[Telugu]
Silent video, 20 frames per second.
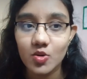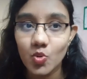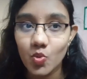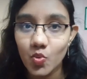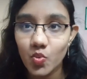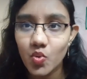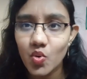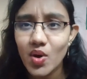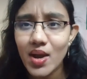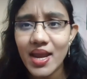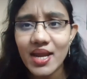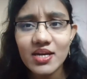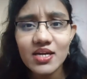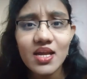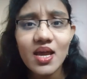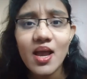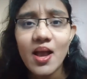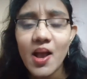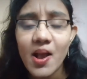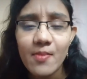నువ్వు
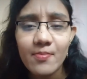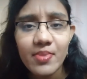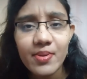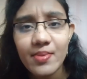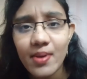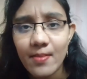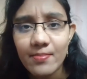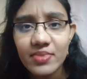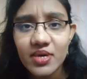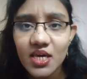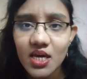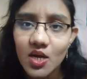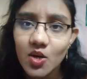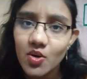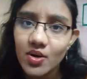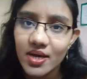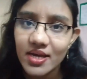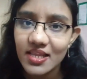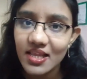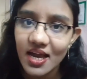అండ్ మీ
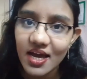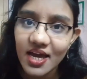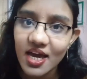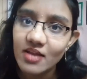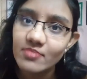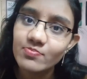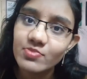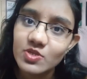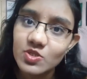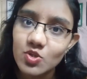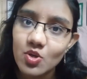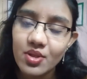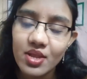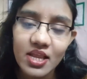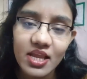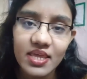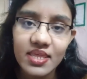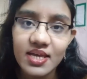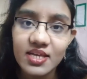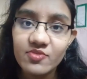మమ్మీకి కూడా ఇలాగే
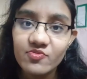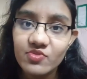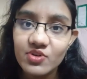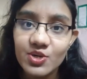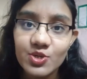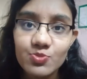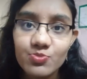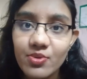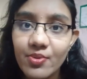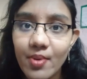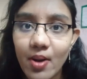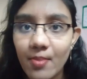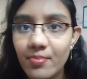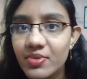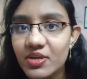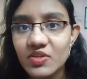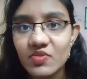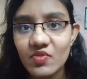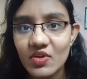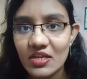అనిపిస్తున్నా లేదా అని పోస్ట్ మీ
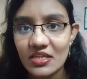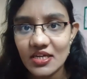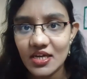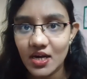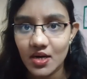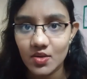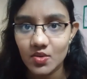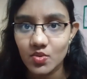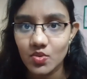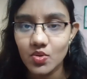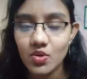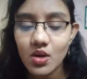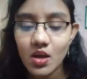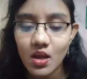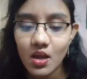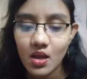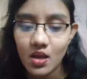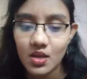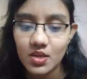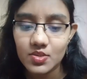మమ్మీని వెళ్ళి అడుగు
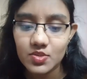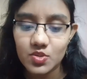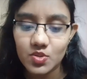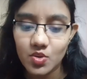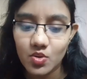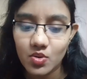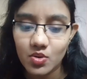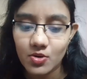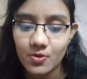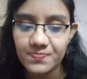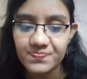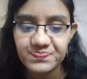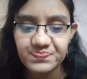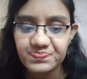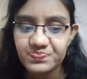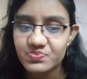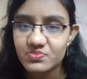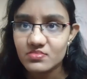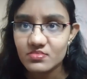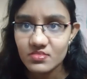సో
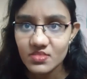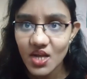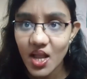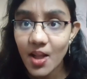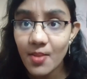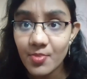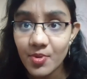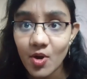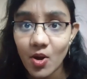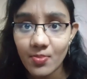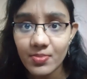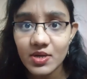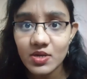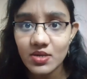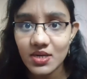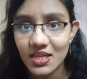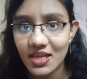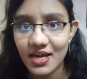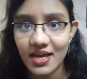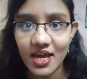మీ మమ్మీ
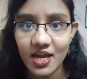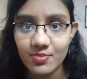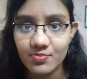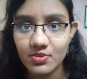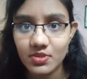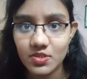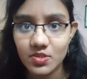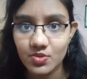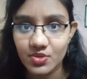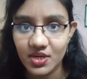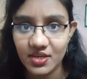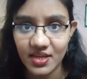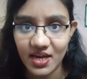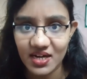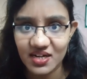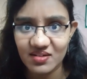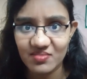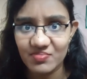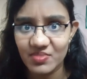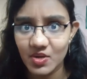కూడా ఇలాగే అనిపిస్తుంటే
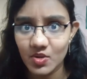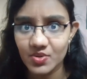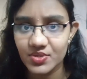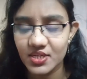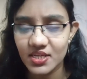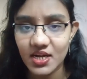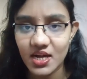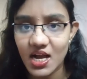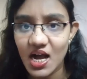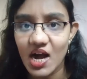దట్ మీ వదిన